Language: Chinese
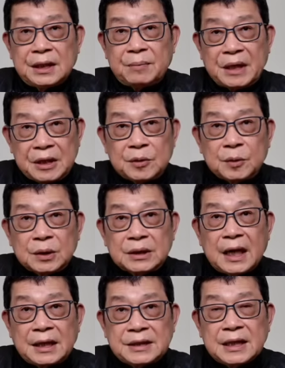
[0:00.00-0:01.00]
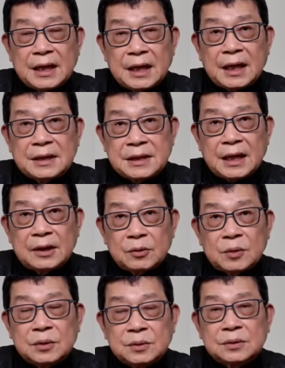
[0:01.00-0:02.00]
美国的安家、安家
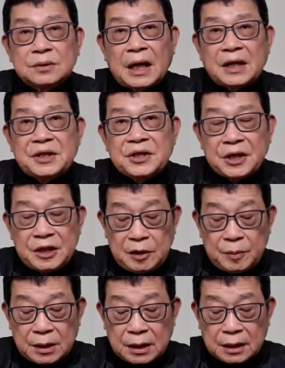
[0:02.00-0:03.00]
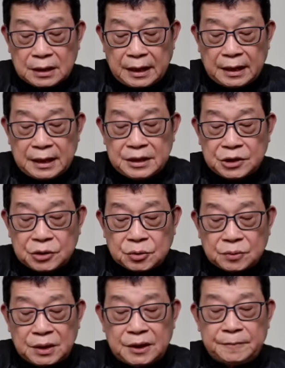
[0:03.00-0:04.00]
落户、安身立命呢带来一些
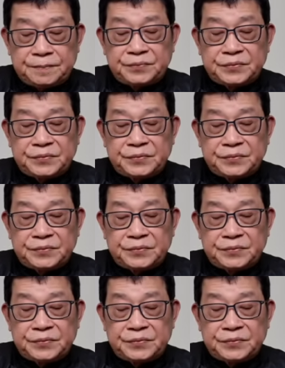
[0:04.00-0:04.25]
阻力。